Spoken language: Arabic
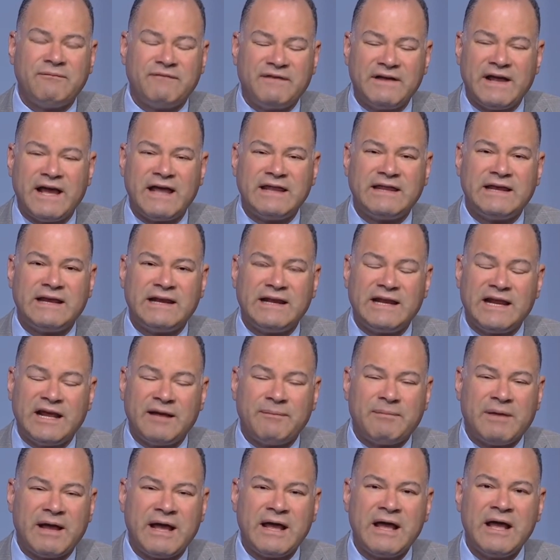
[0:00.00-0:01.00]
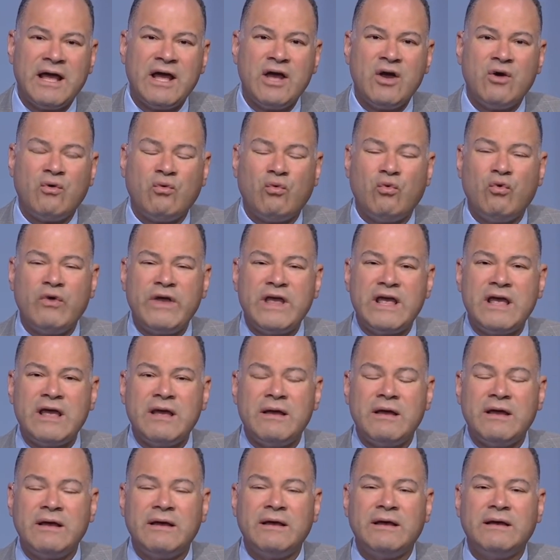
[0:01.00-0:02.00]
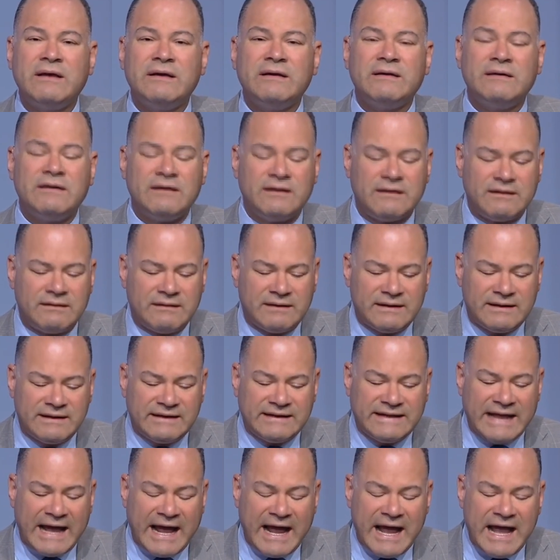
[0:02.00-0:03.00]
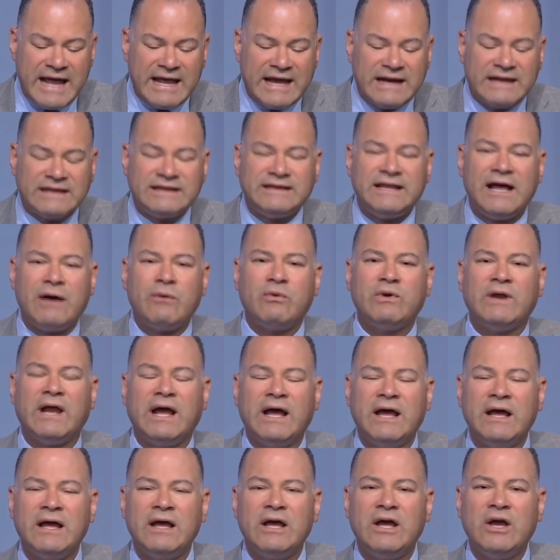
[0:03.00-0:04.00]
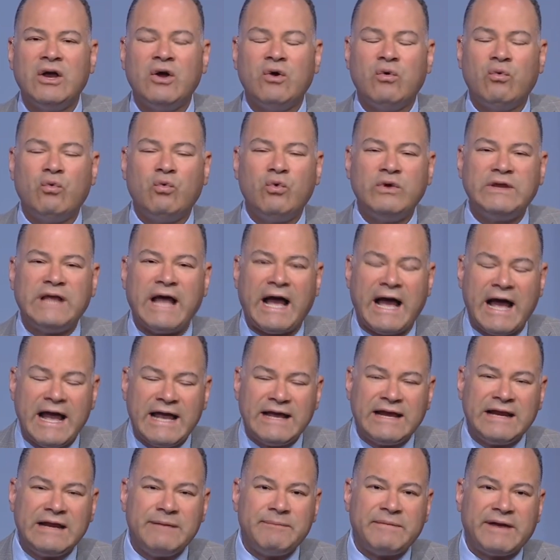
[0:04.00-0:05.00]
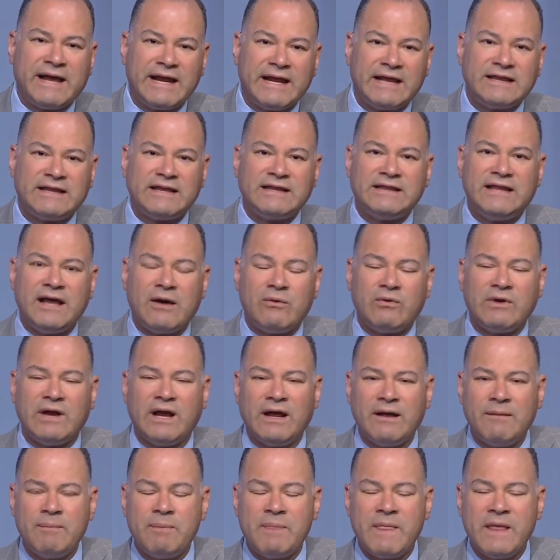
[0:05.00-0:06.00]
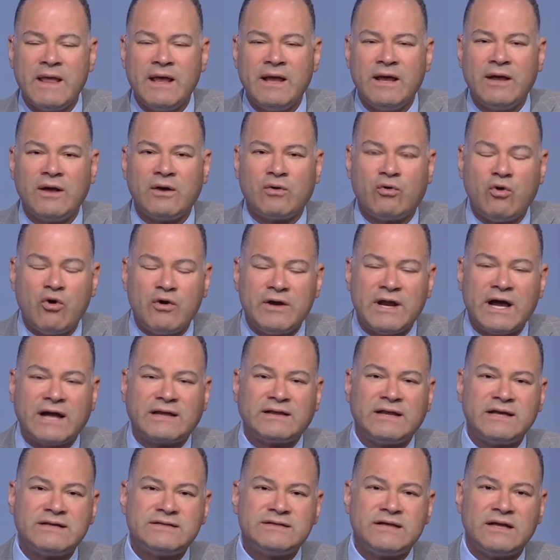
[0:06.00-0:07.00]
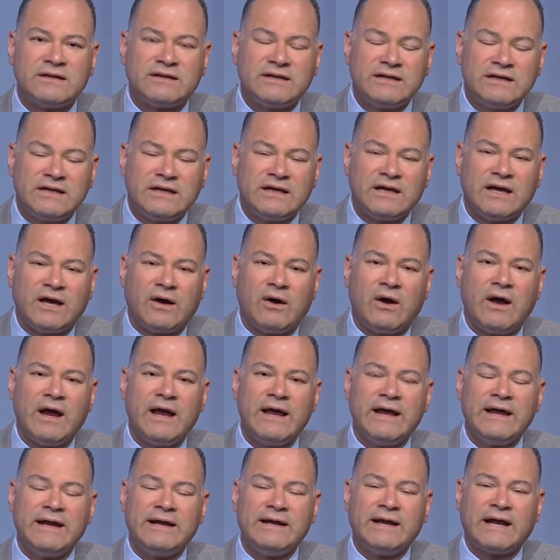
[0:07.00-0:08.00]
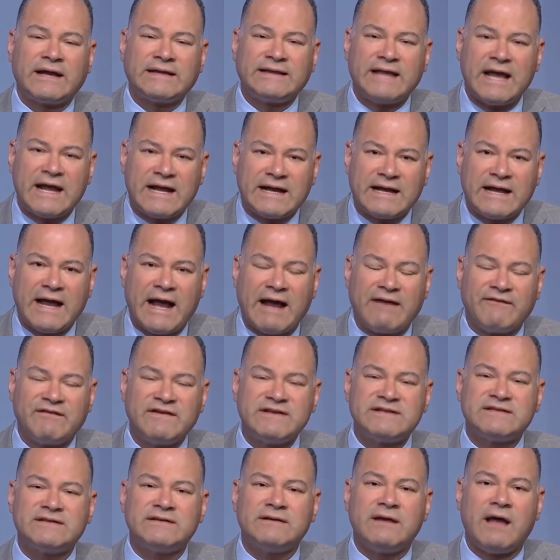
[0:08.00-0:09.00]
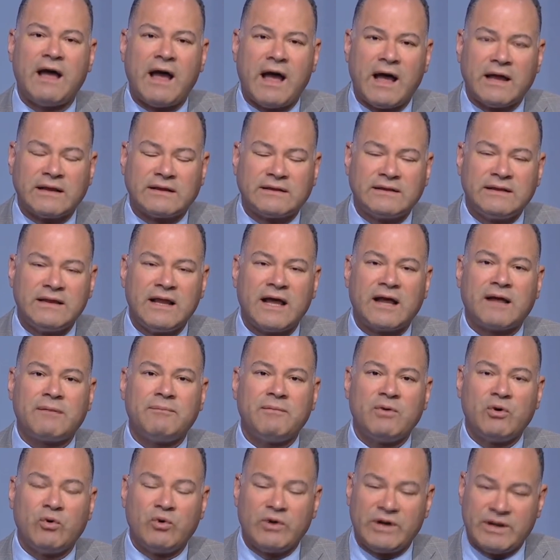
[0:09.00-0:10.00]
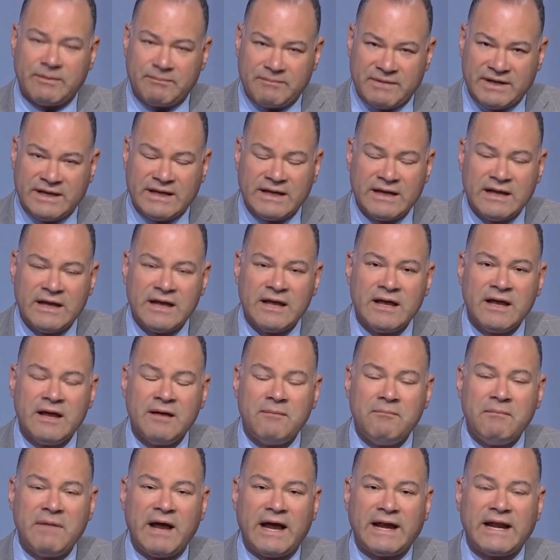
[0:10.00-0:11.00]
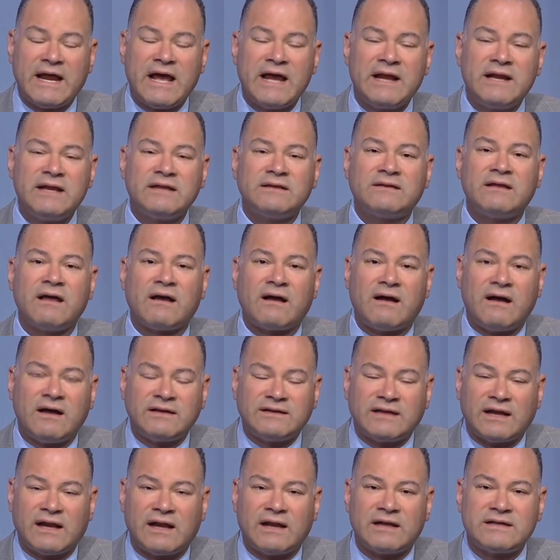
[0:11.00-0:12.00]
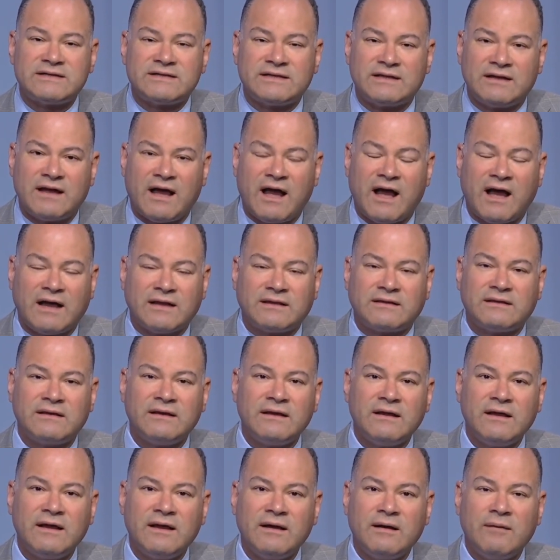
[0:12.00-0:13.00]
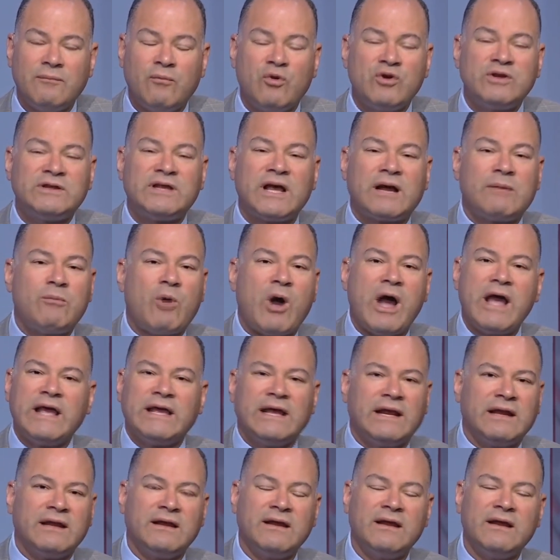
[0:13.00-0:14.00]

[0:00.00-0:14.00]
في هذه اللعبه ودعايه آه، آه، للدوله ودعايه لامكانيات الدوله كونك تستطيع انك تنجح في صناعه نجم اولمبي معناها ان انت قادر لصناعه منتج معين